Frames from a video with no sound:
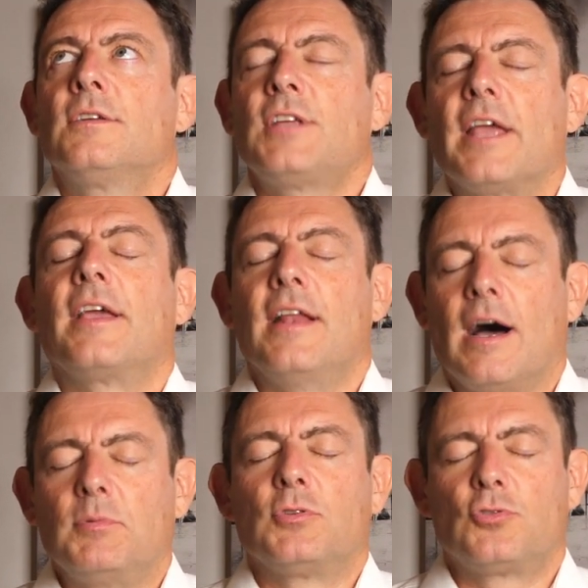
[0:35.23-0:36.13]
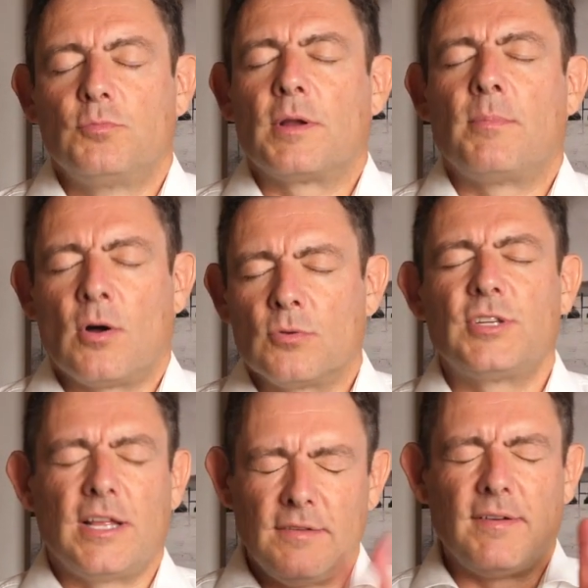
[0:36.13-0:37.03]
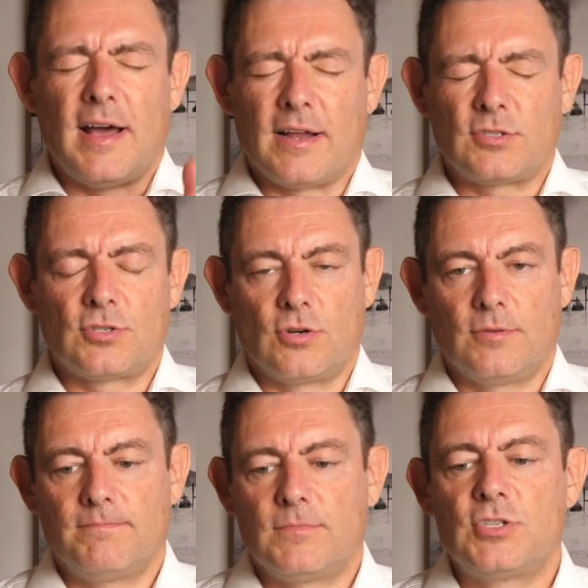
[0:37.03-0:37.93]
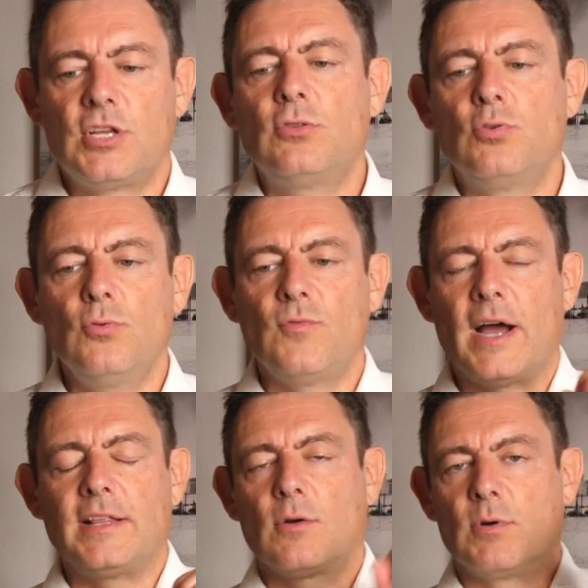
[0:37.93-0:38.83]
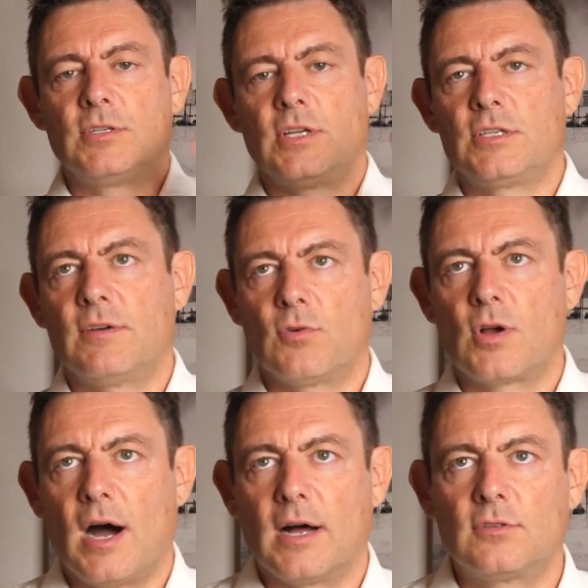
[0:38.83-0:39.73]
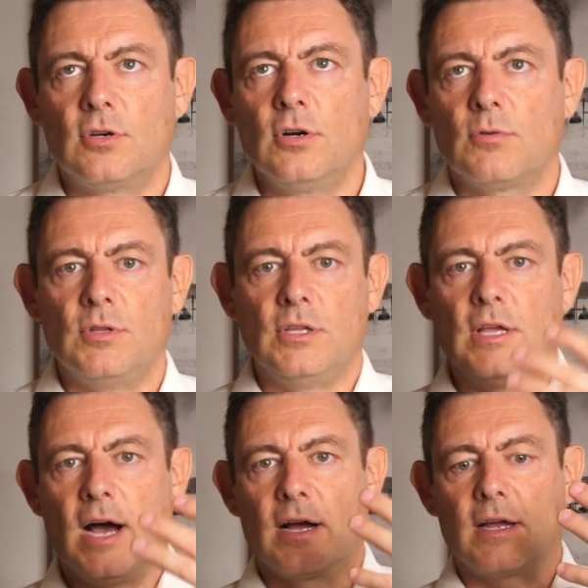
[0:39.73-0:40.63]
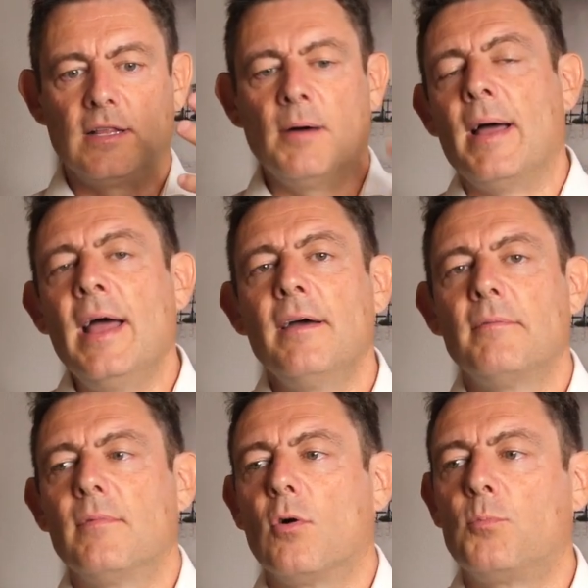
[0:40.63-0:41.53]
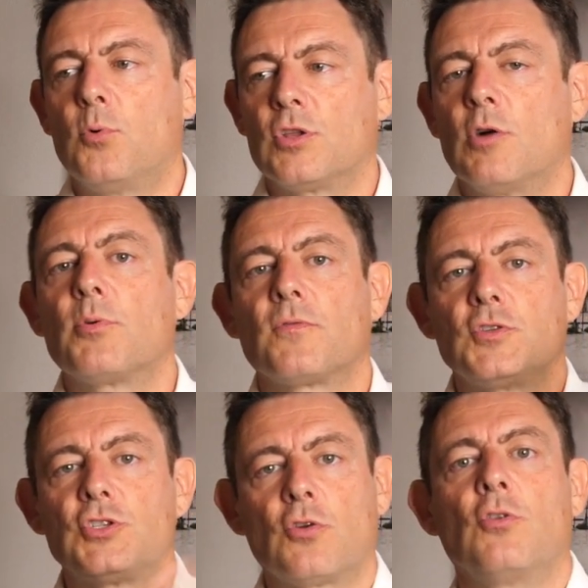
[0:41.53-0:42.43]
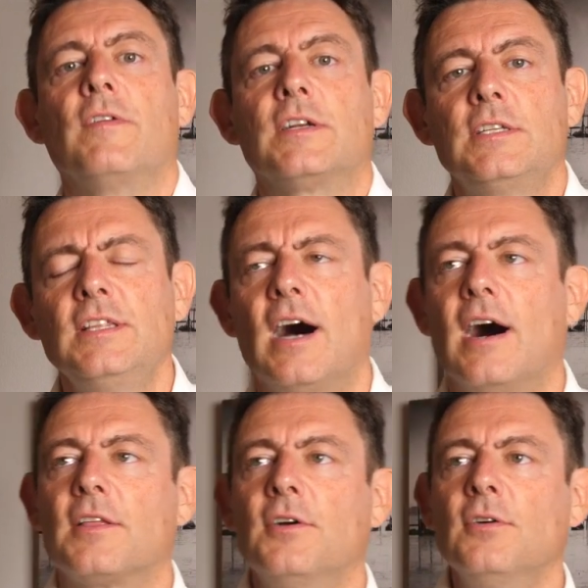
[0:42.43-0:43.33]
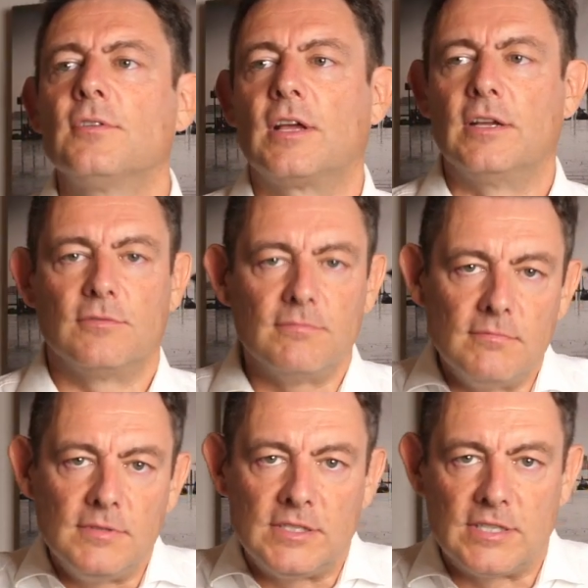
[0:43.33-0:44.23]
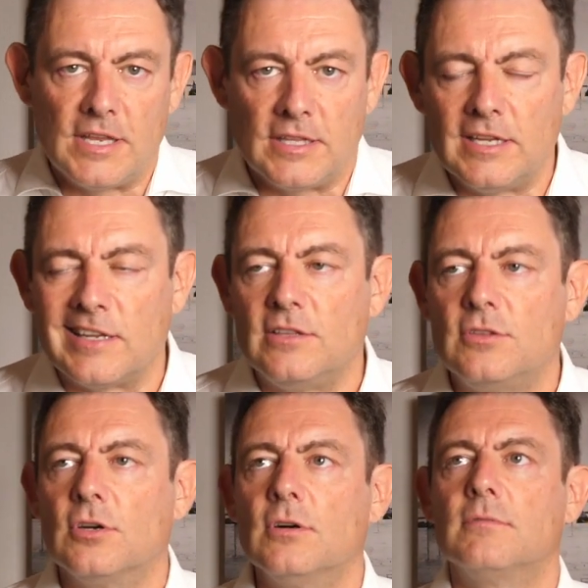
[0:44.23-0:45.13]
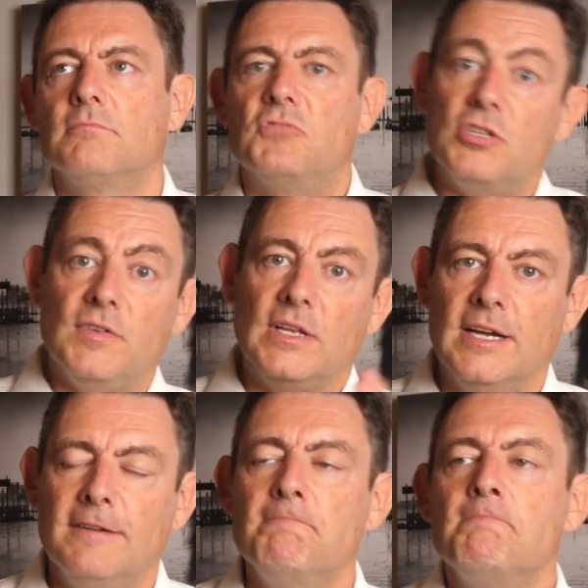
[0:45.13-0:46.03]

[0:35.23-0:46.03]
Sai che in ambito super bonus è diverso. Se tu vai da qualsiasi avvocato, quindi anche da me, oppure da un professore universitario che insegna diritto civile,